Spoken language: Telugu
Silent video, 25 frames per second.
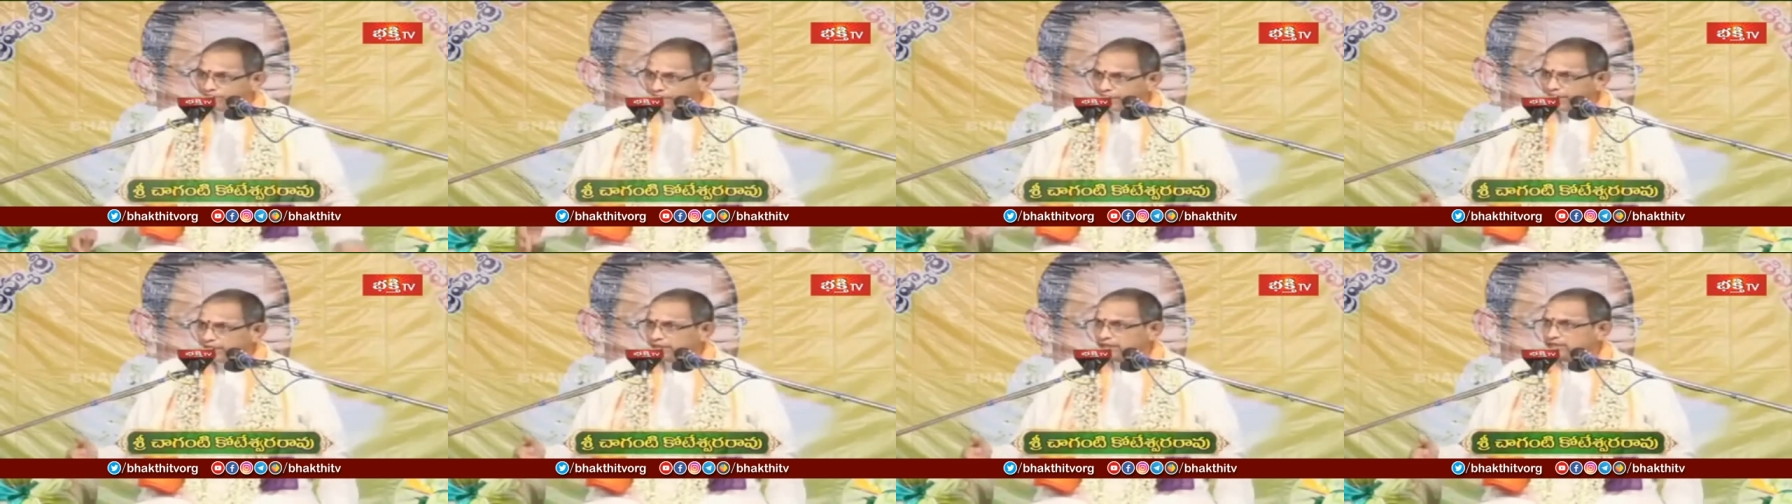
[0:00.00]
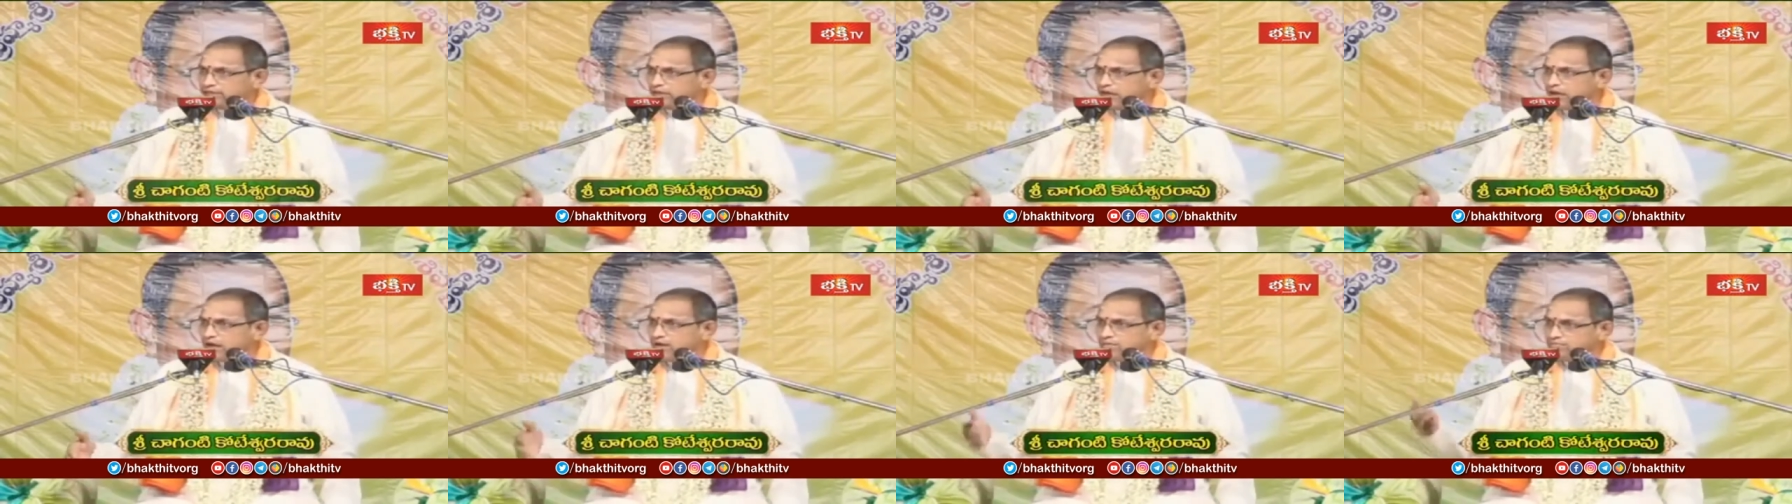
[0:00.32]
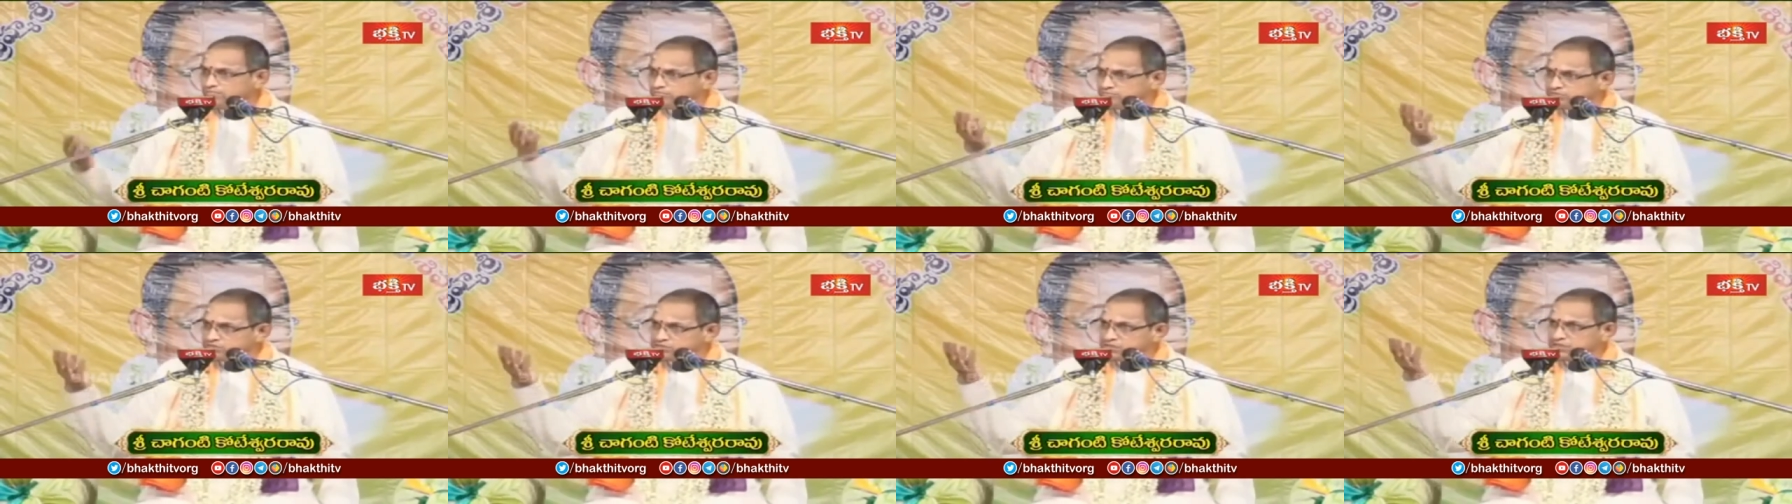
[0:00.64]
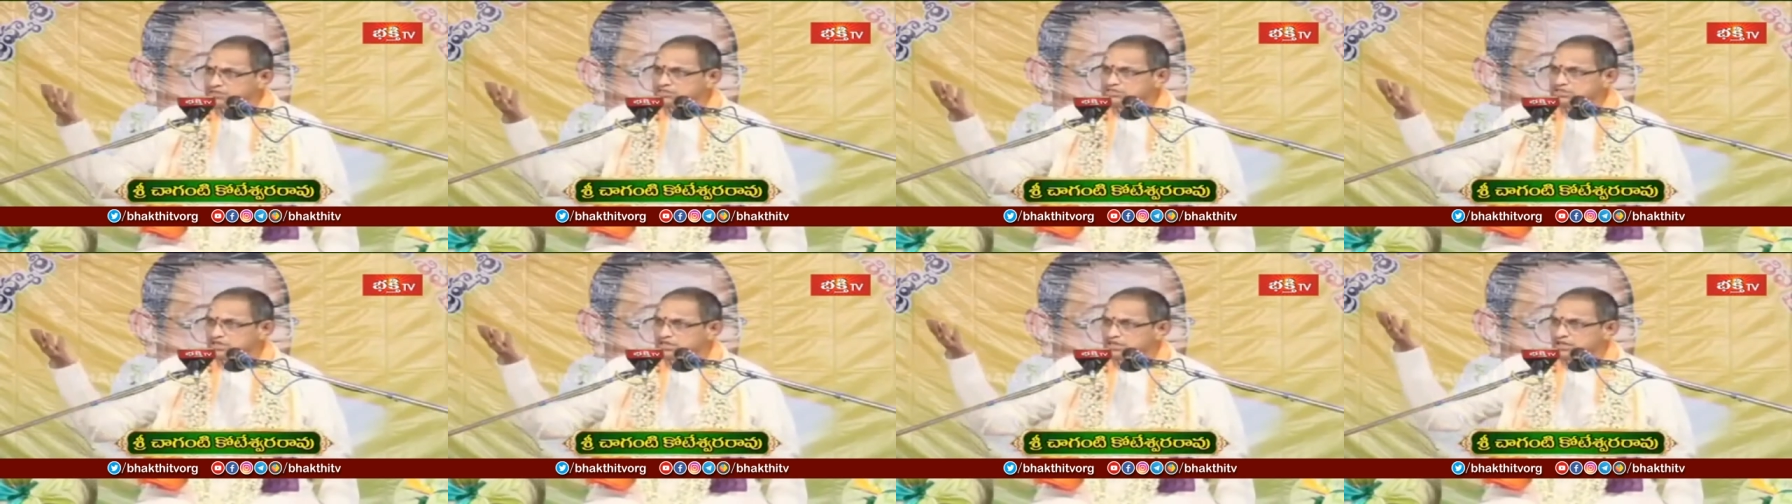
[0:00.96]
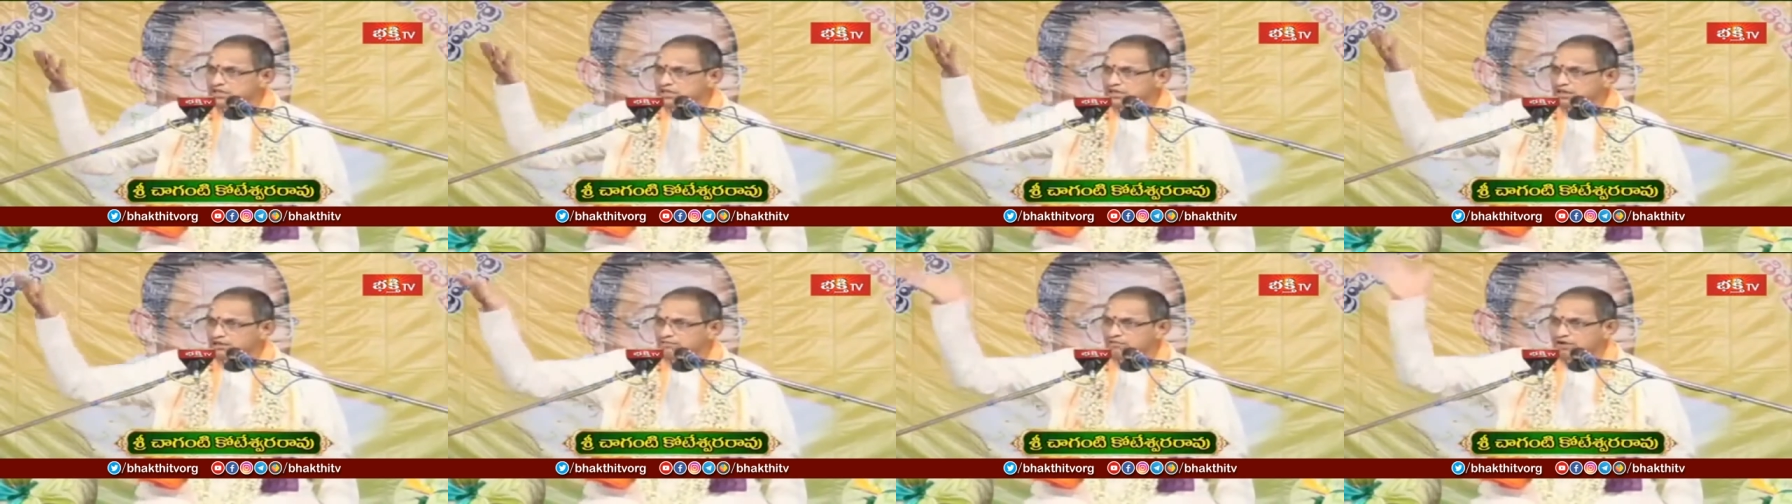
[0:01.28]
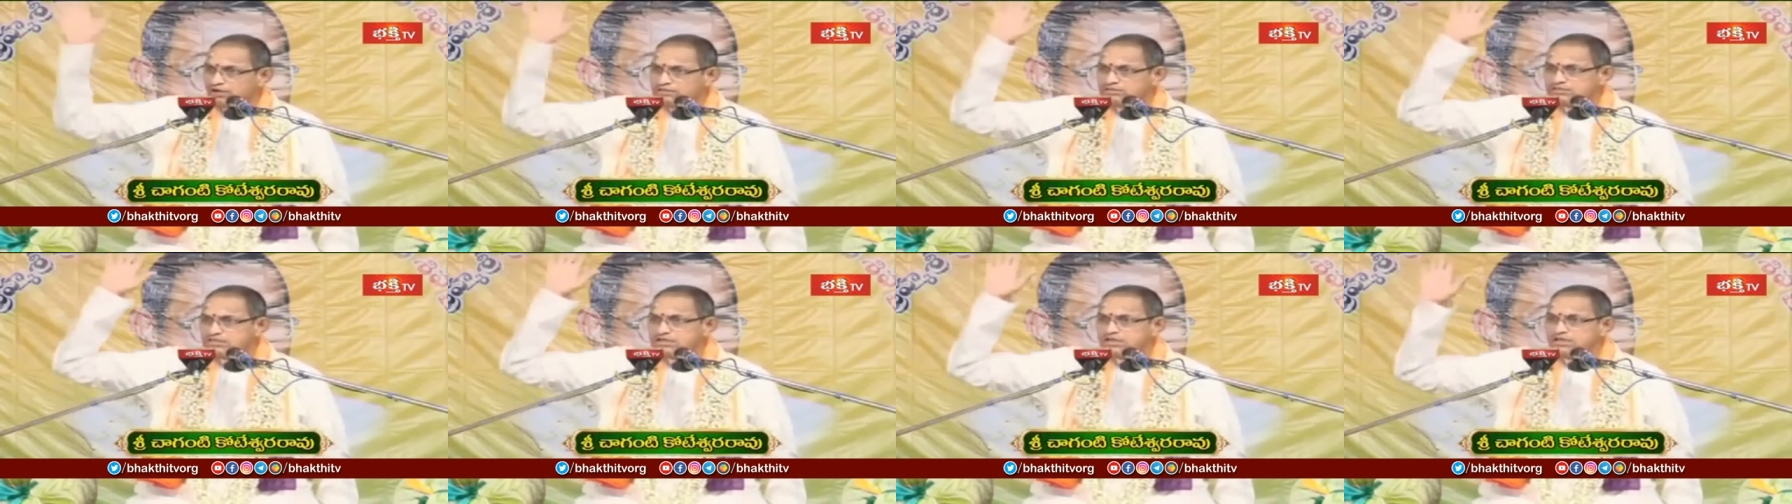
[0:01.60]
విహరతాం
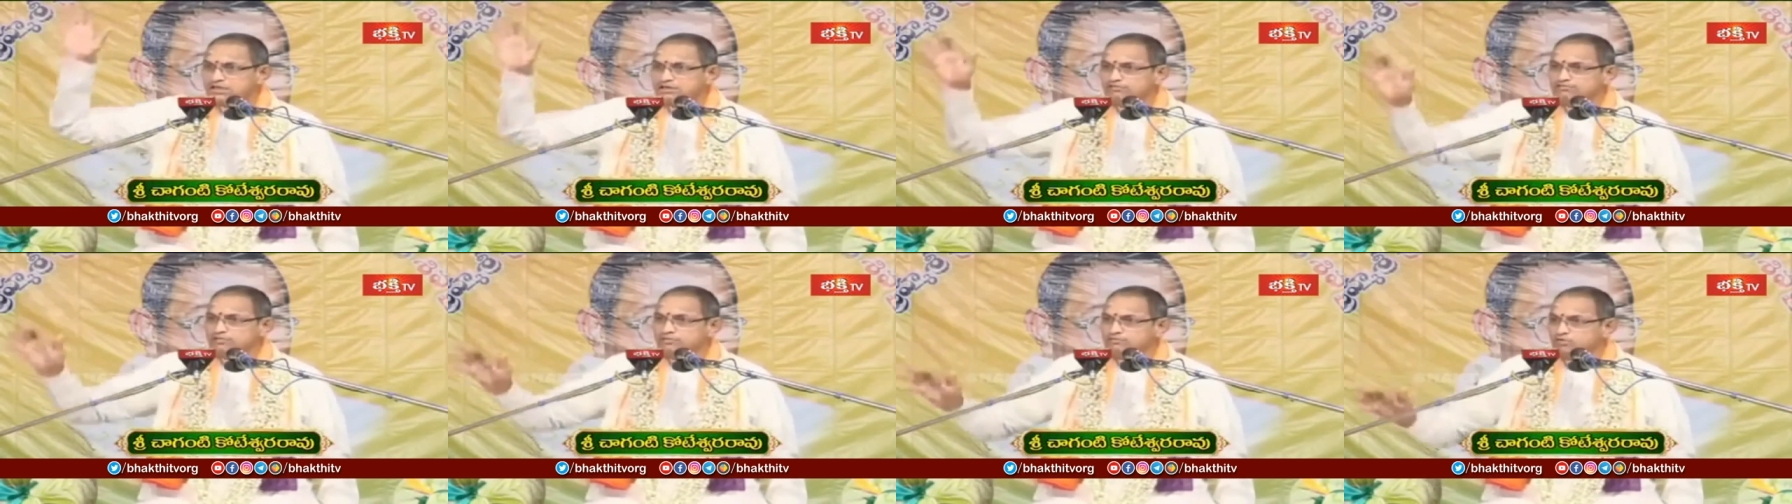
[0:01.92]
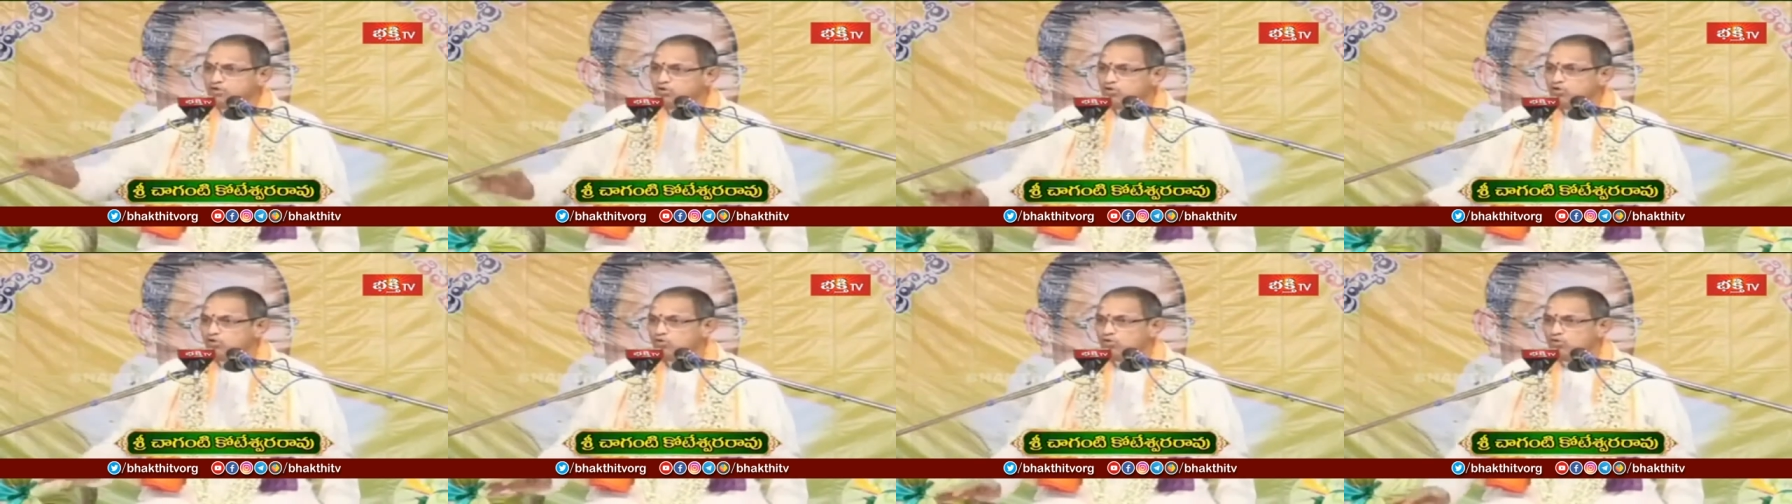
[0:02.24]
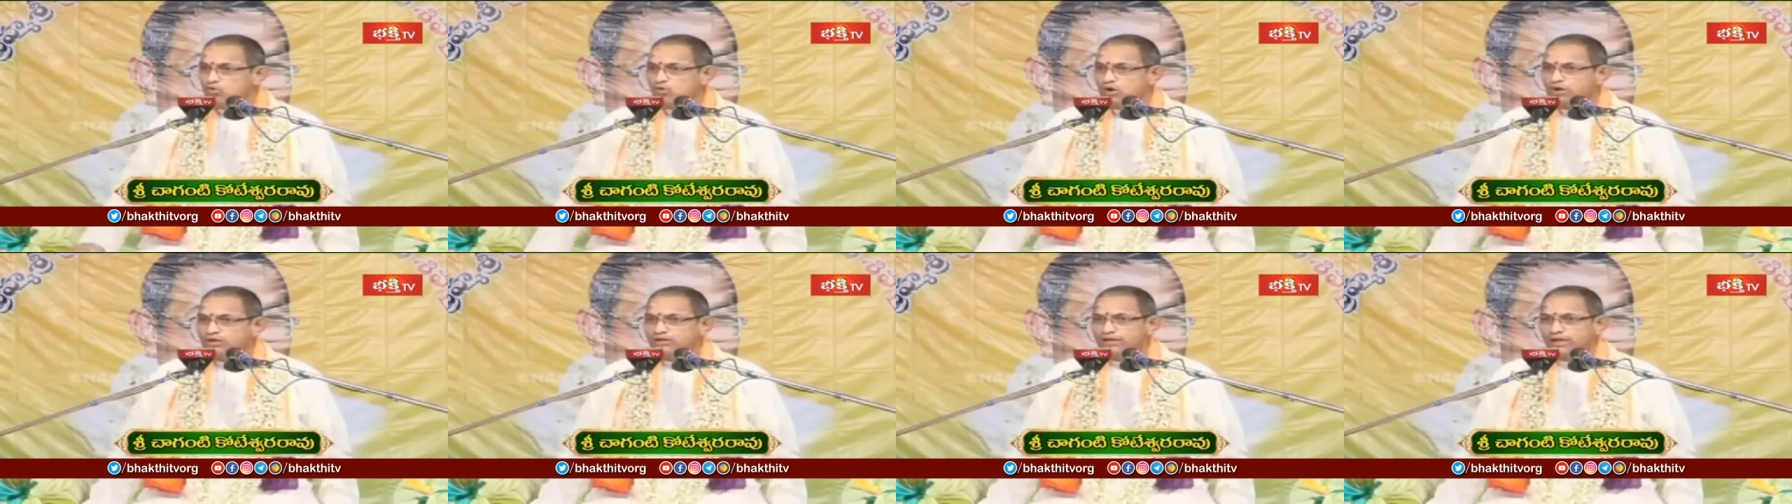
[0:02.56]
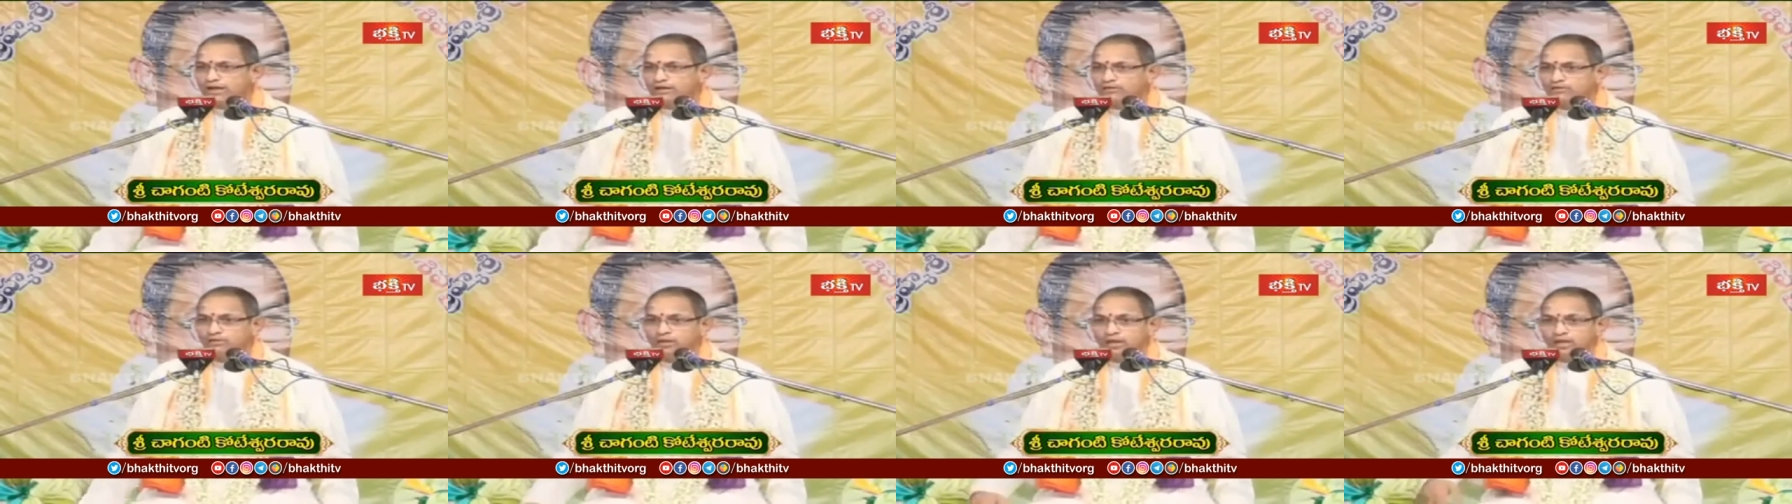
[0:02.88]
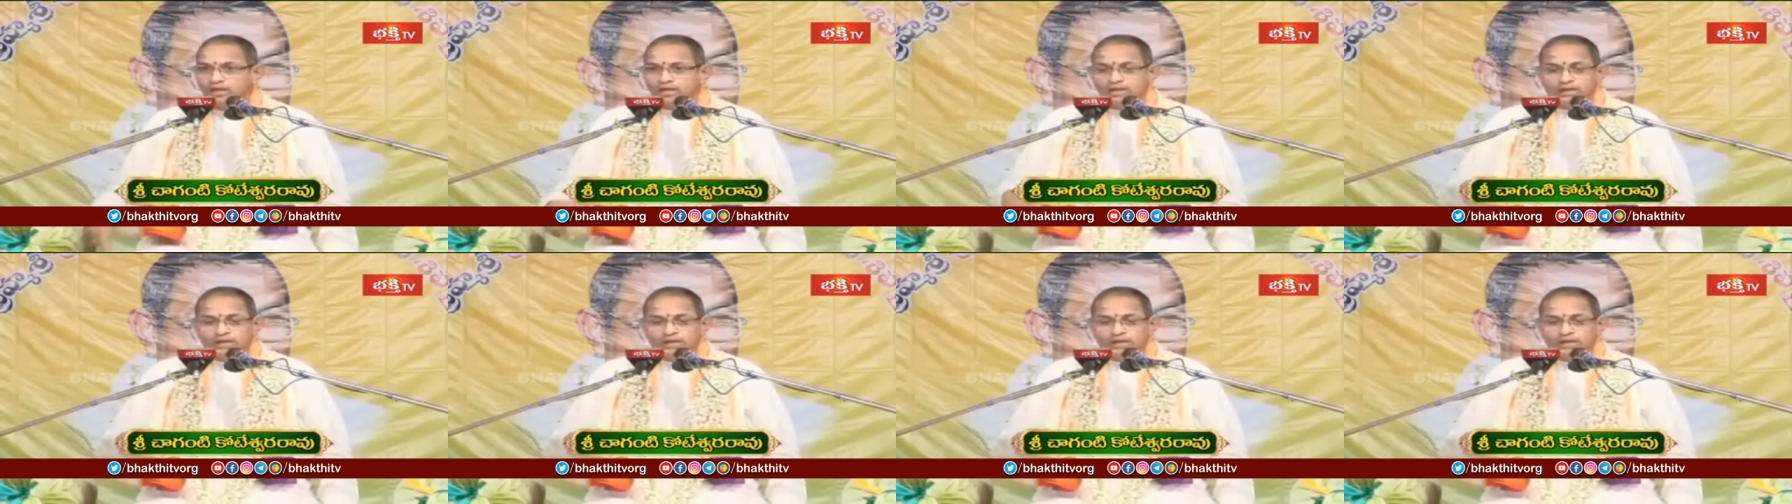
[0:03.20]
శ్రీశైలవాసీ విభు అంటారు